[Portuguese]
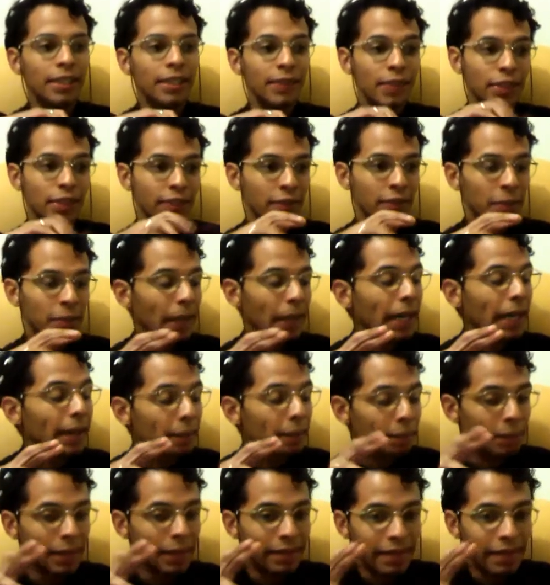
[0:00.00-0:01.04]
Se você for
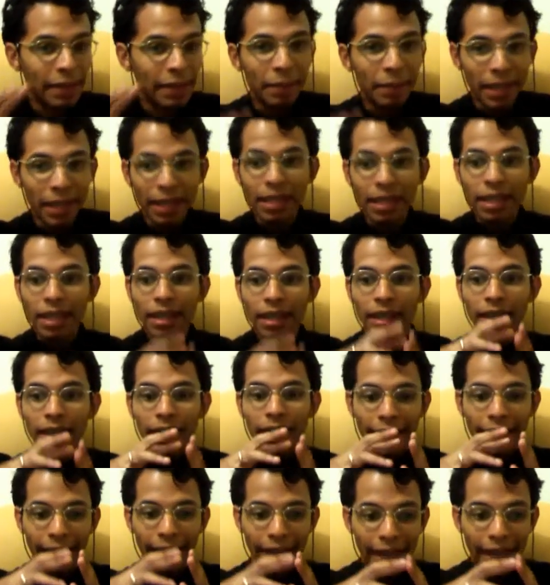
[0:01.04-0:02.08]
pensar bem,
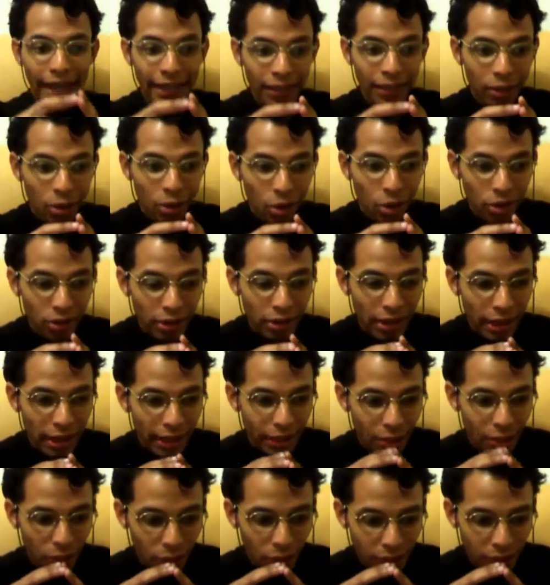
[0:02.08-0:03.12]
é, a nossa,
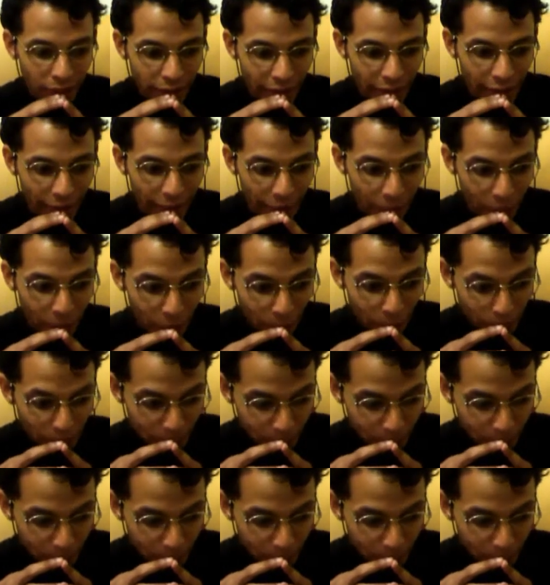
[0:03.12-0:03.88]
a nossa,